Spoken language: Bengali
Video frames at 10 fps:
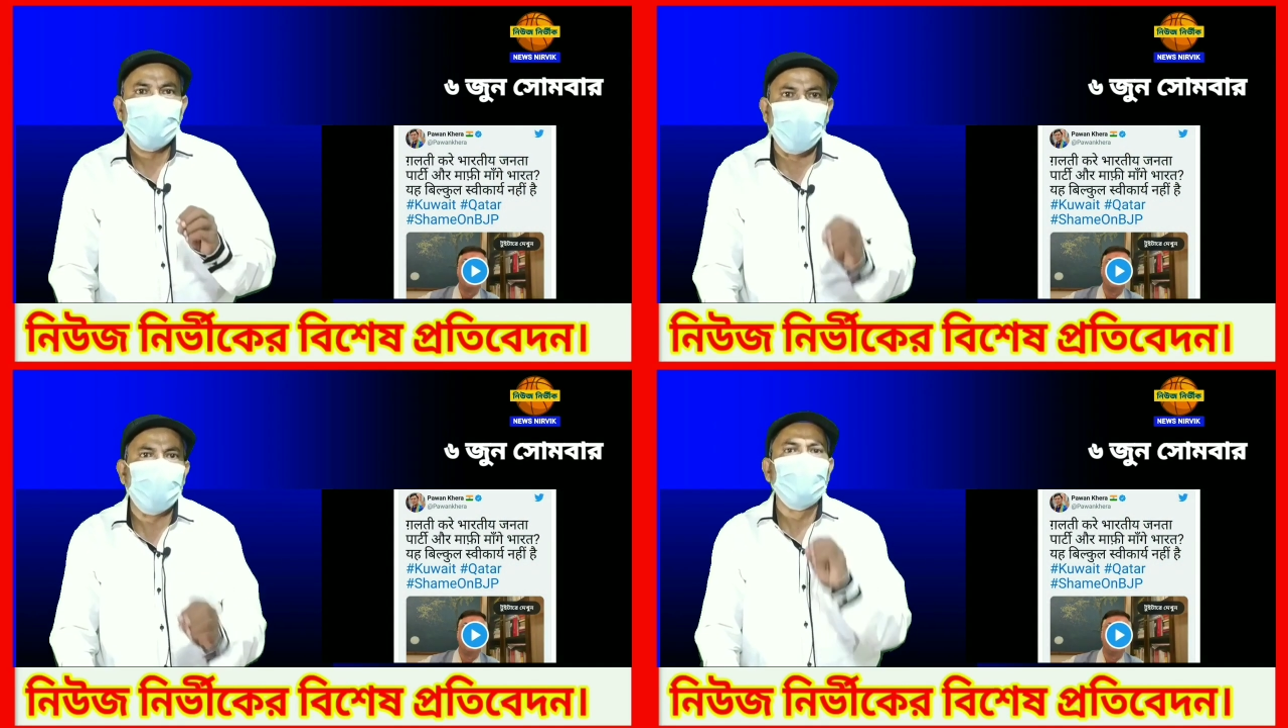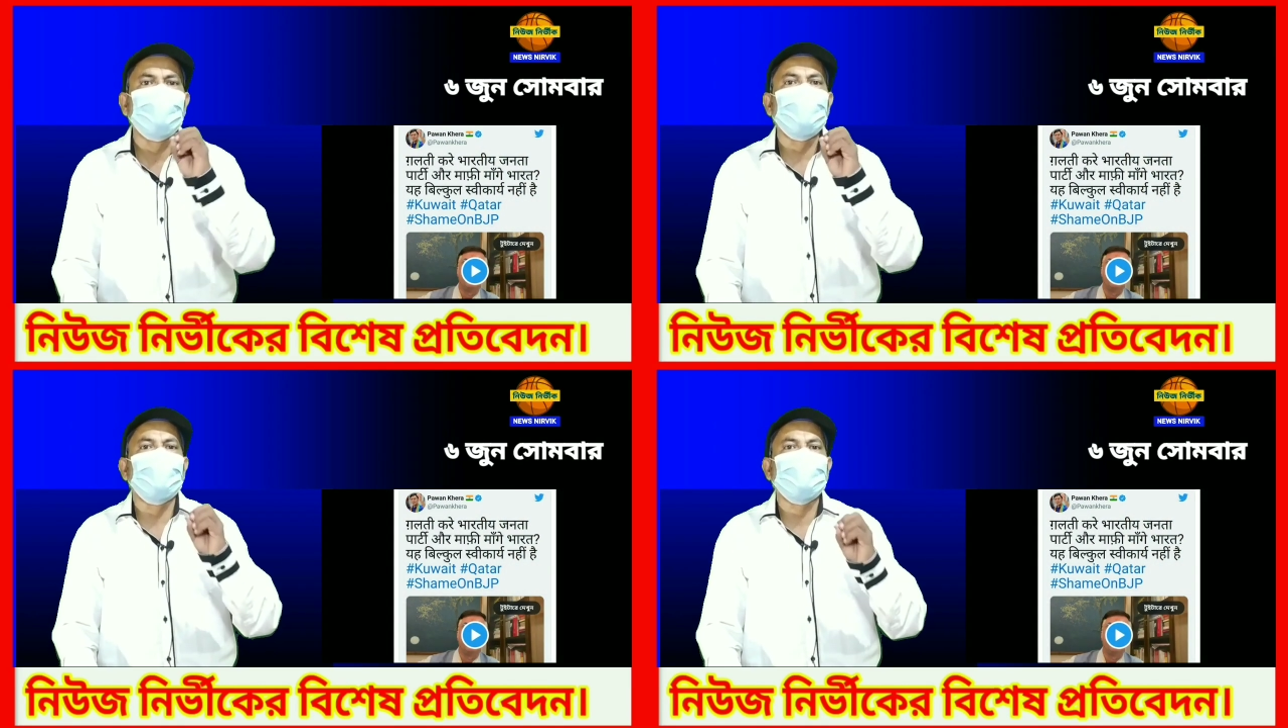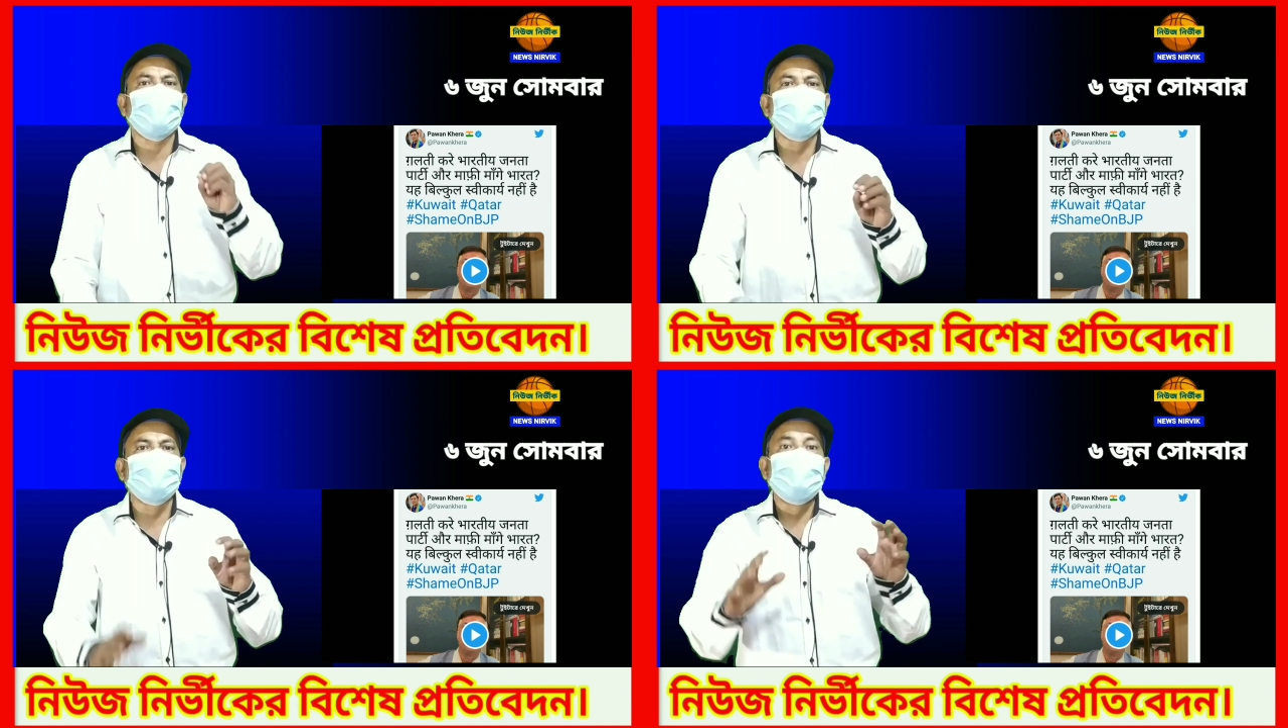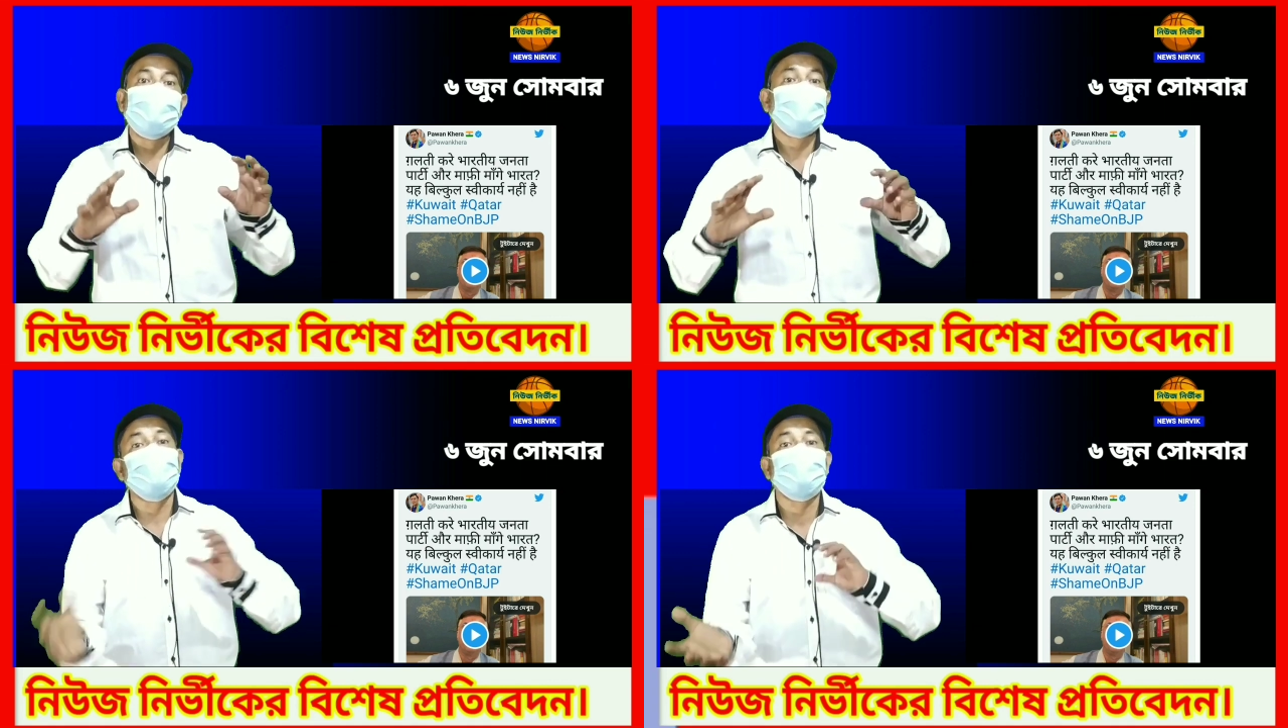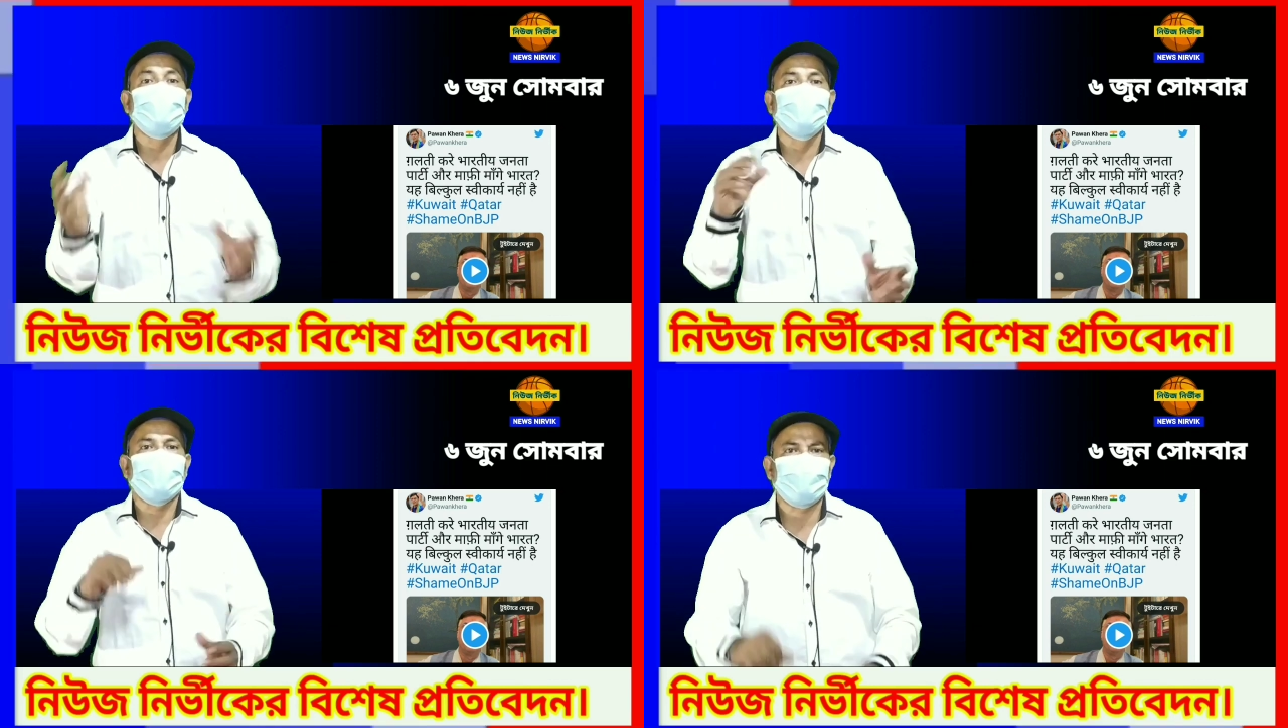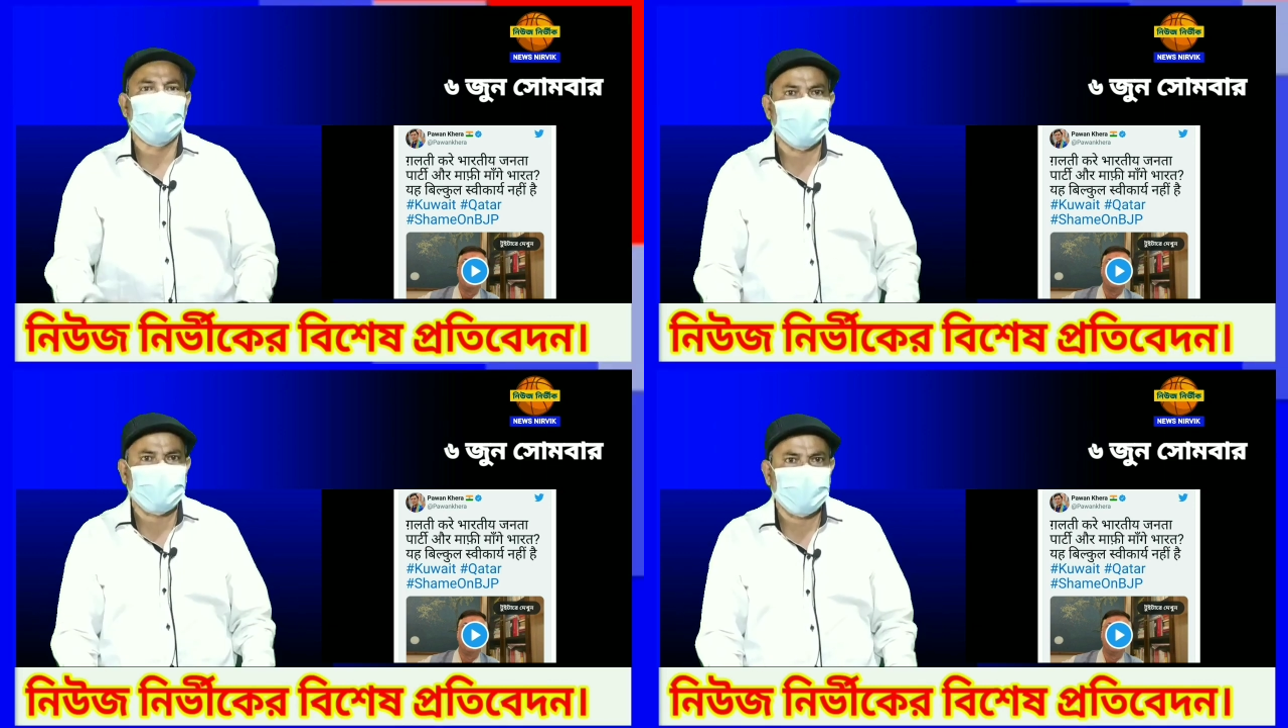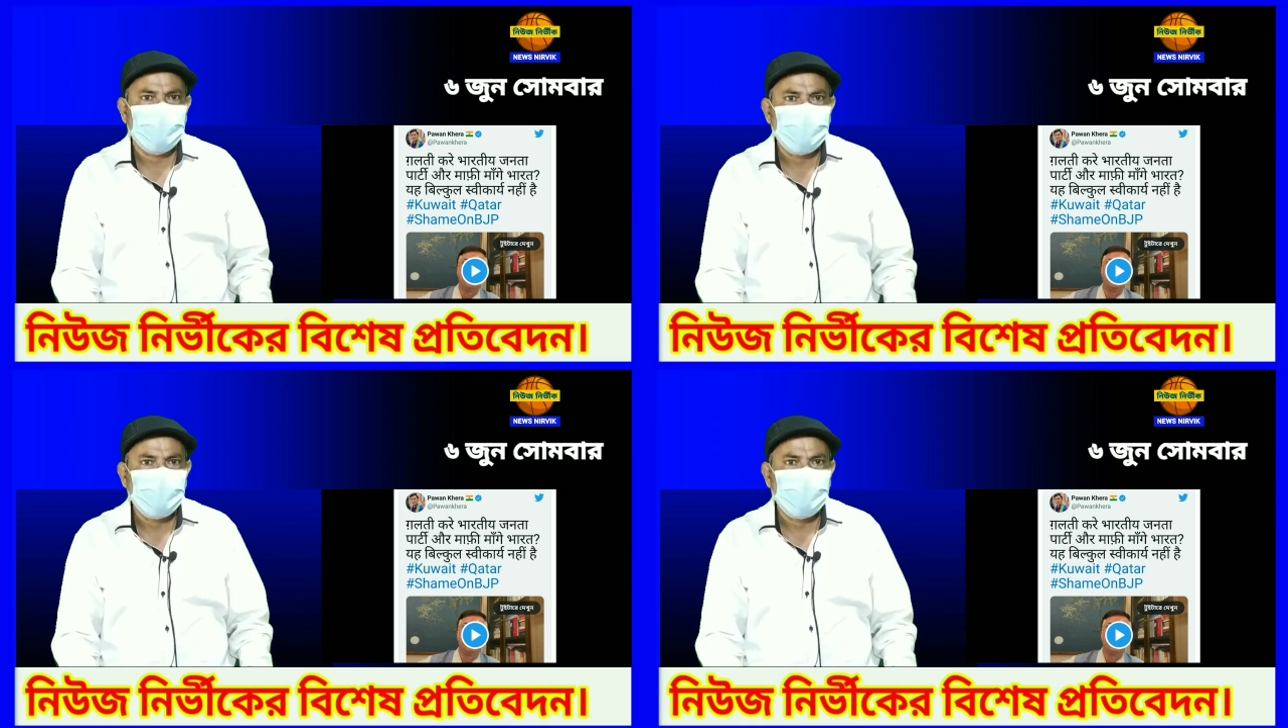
দমন পীড়ন চালিয়ে তৃপ্তি লাভ করেছে